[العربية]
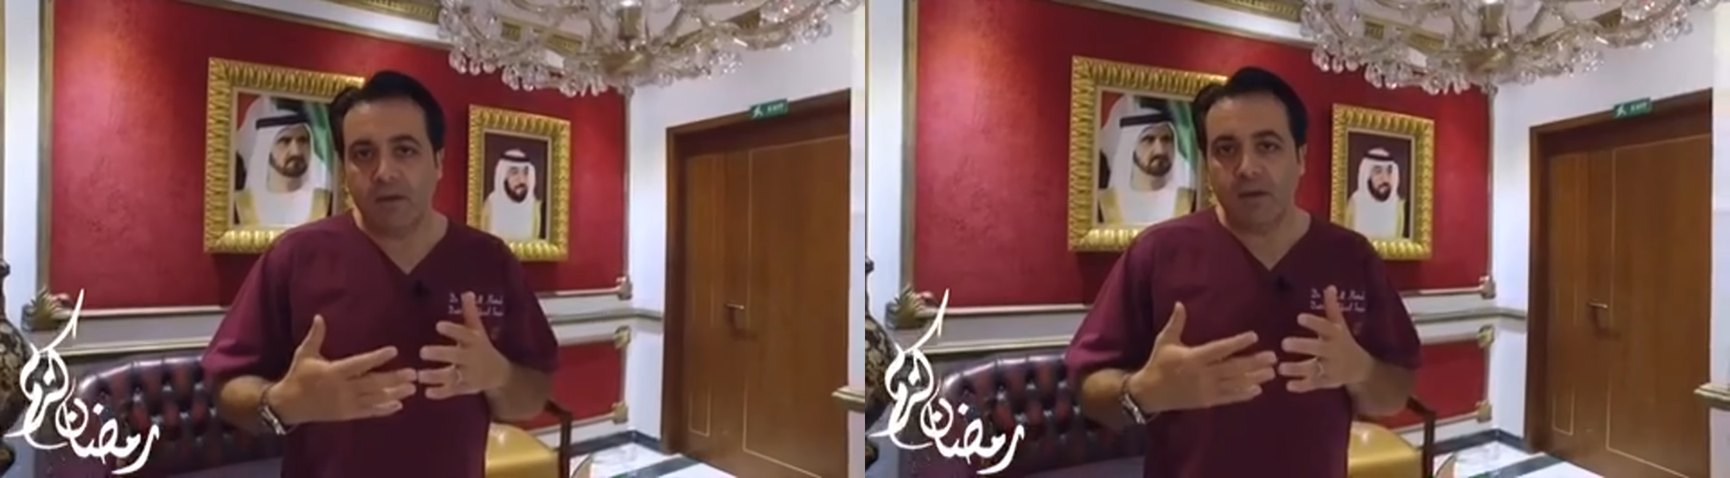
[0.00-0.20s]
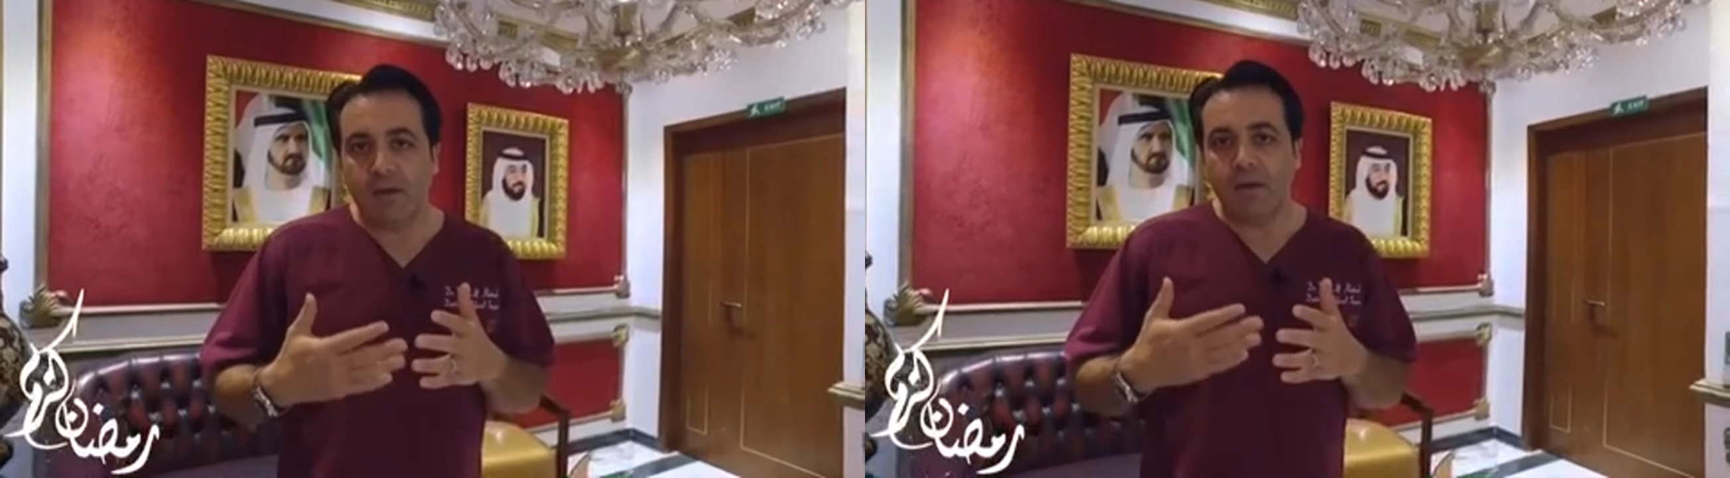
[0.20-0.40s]

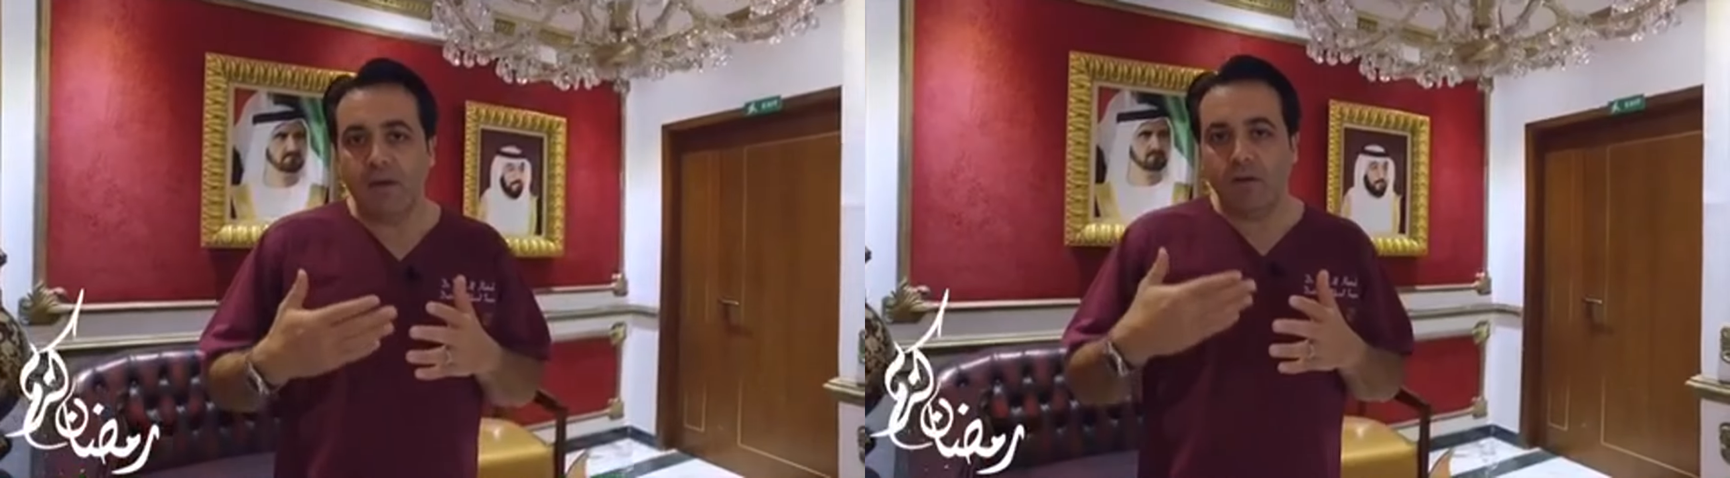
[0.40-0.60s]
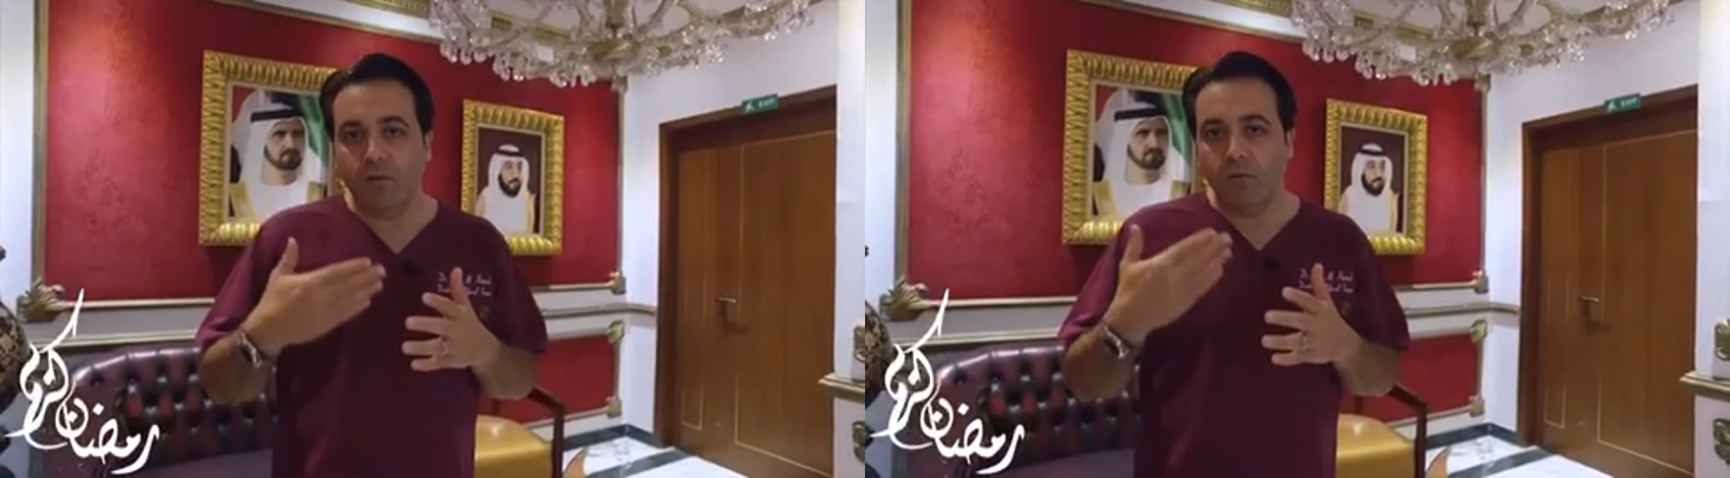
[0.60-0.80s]

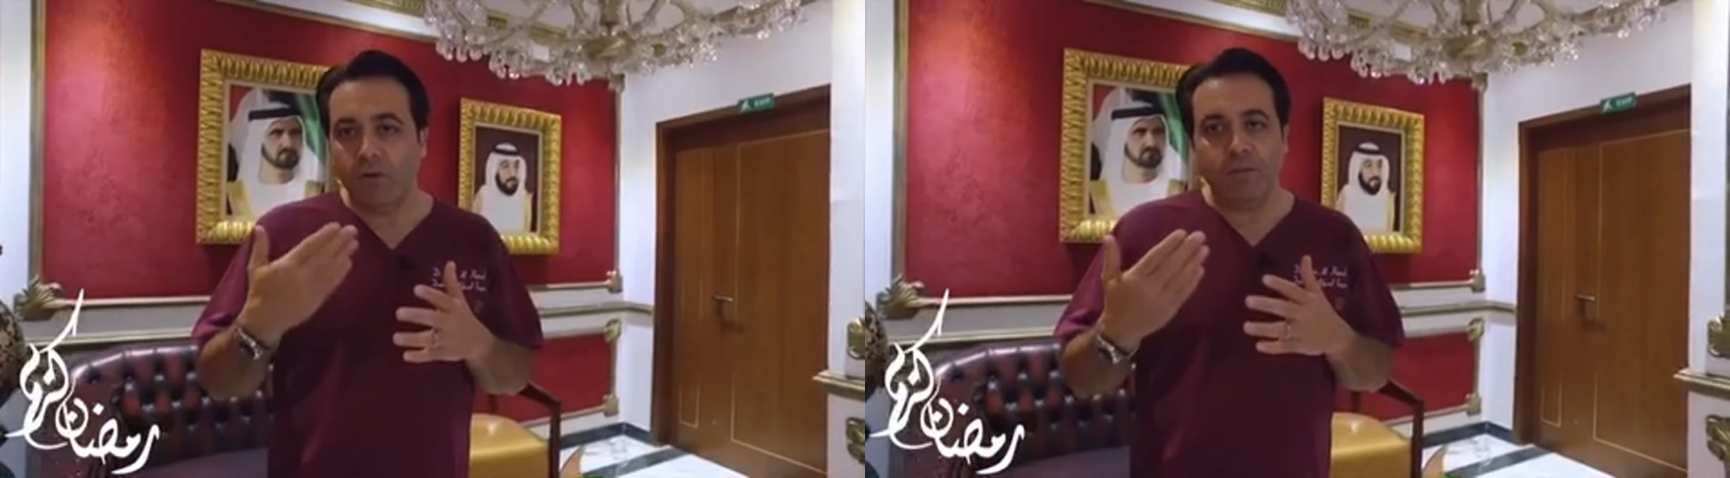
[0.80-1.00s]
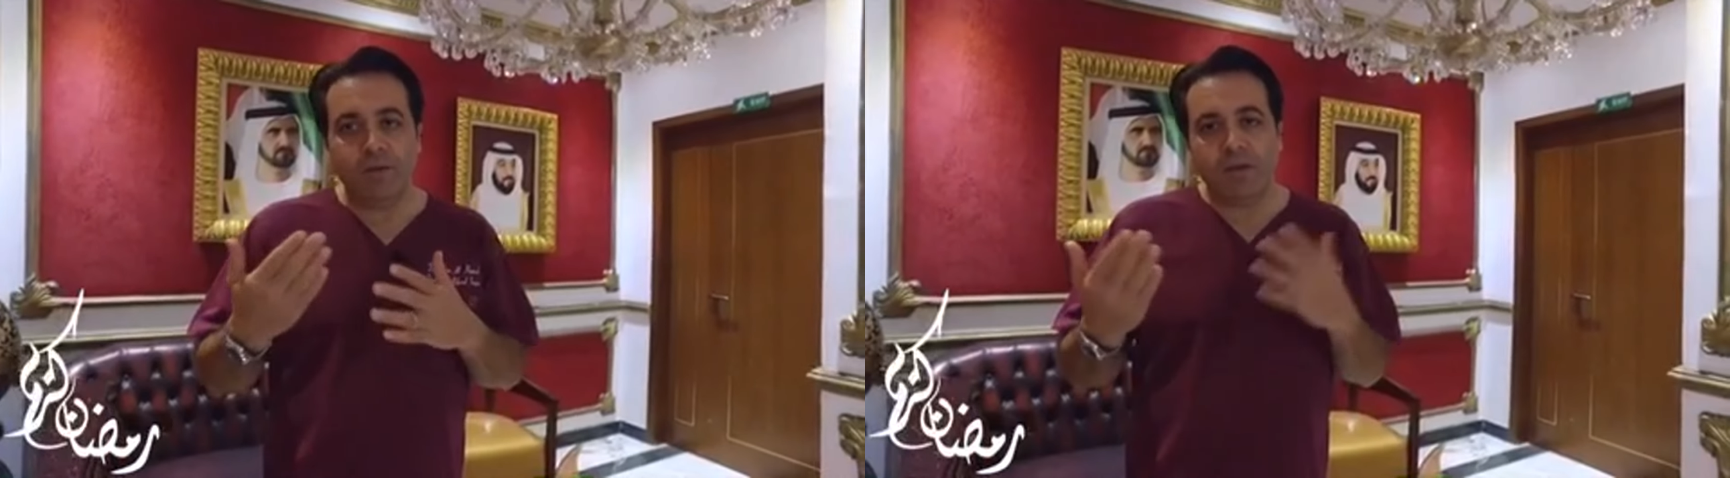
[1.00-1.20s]
آه،
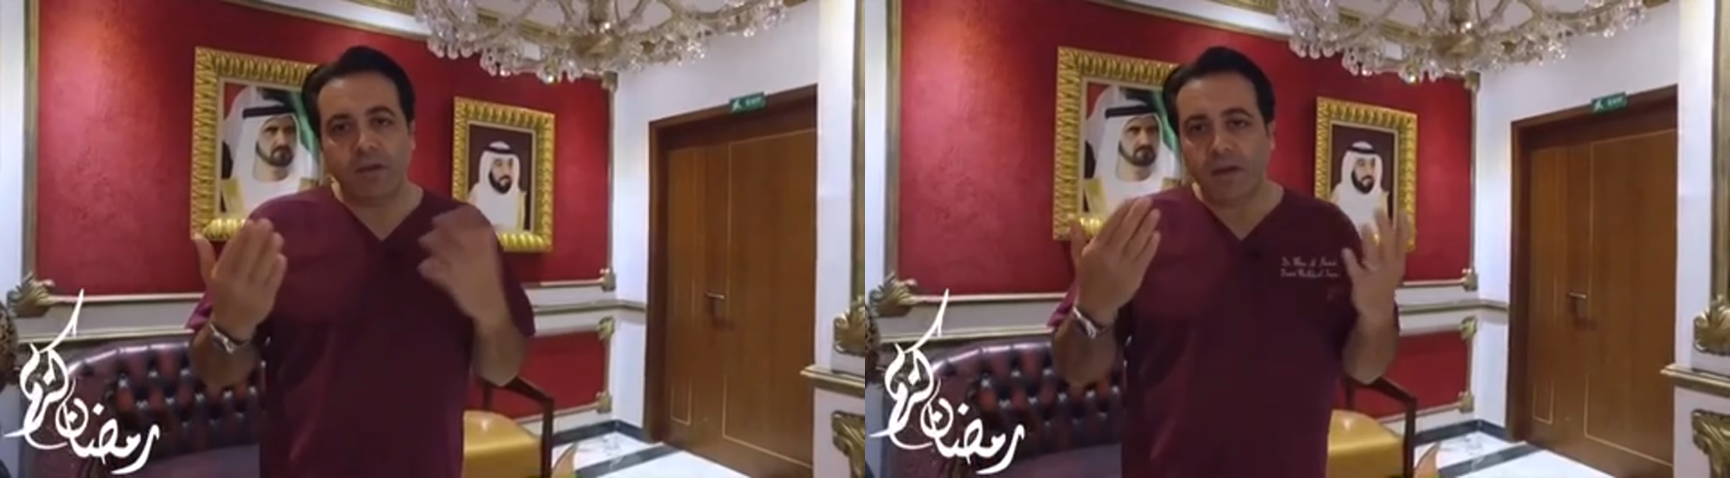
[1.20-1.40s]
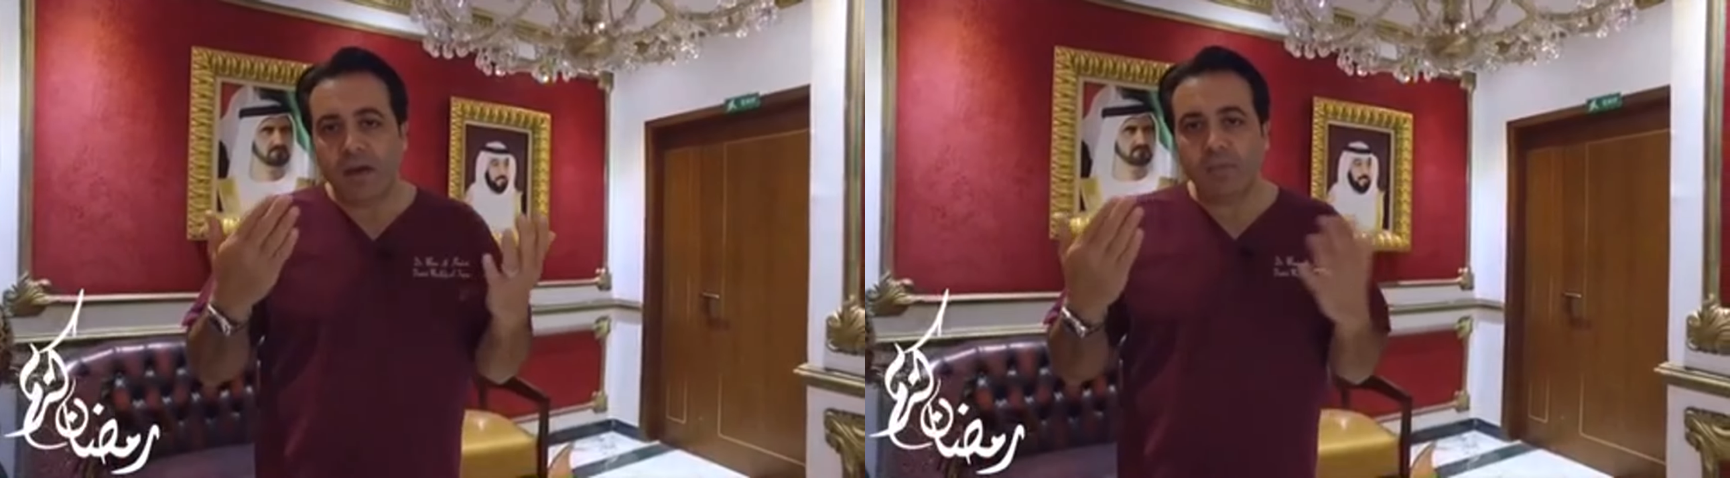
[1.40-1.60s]
واللي
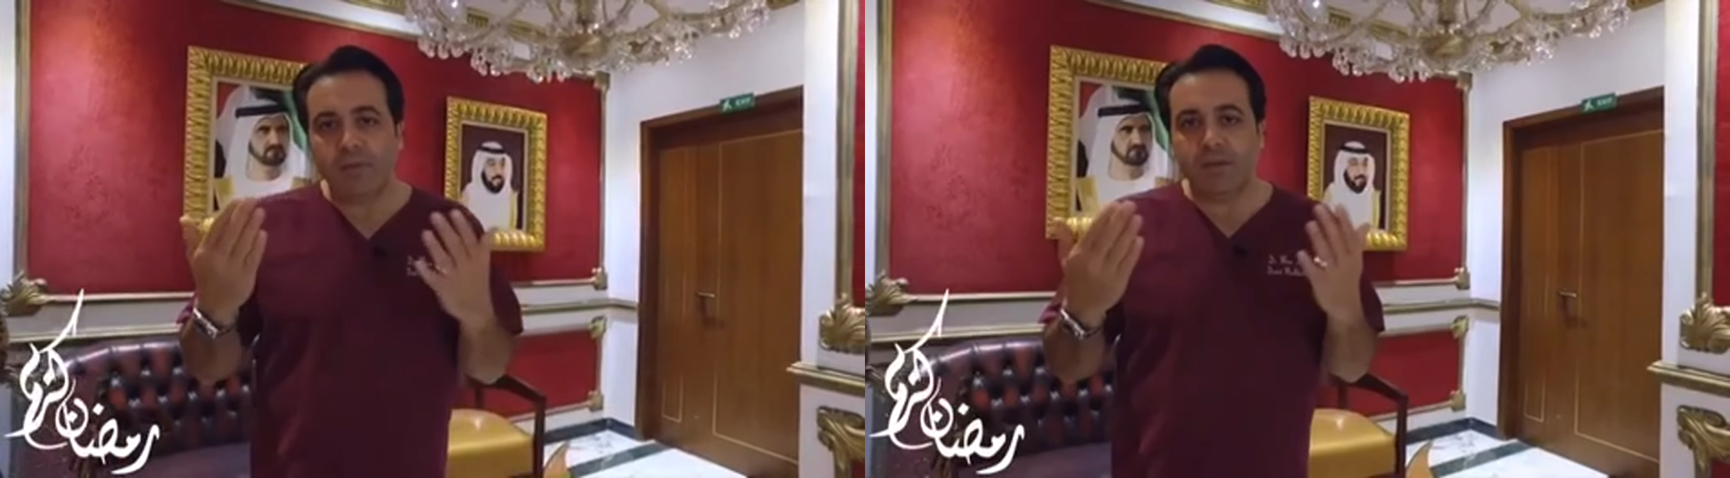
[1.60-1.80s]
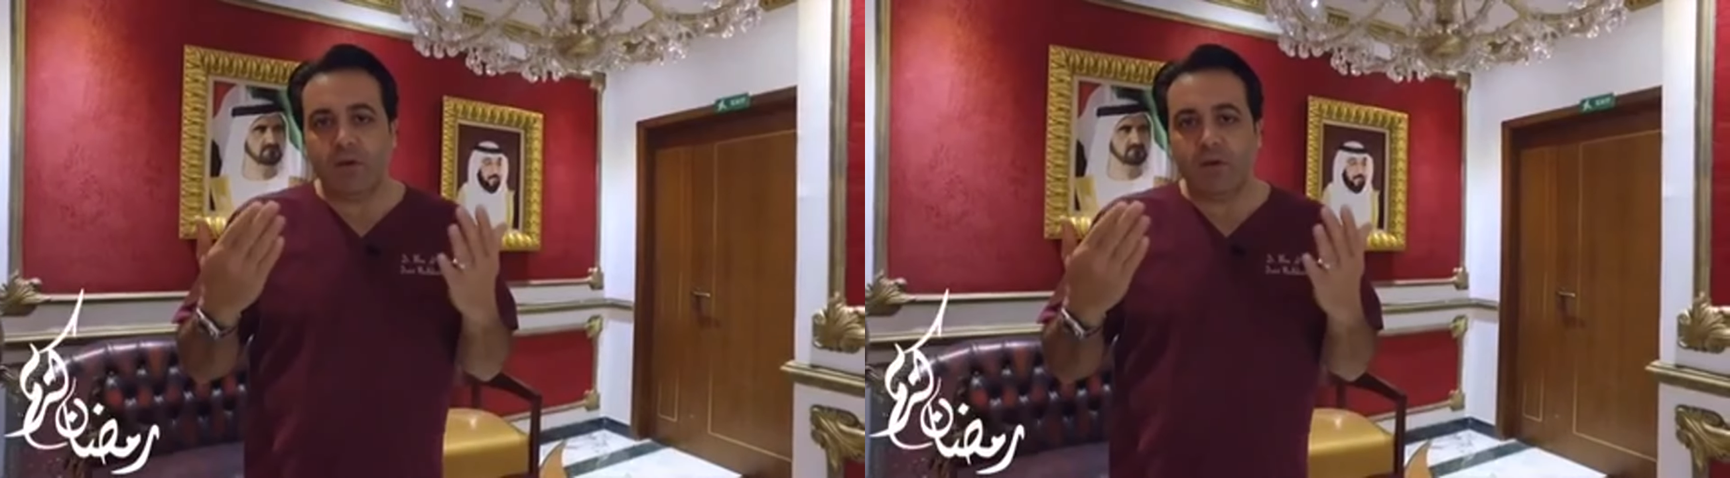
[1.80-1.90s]
بخربت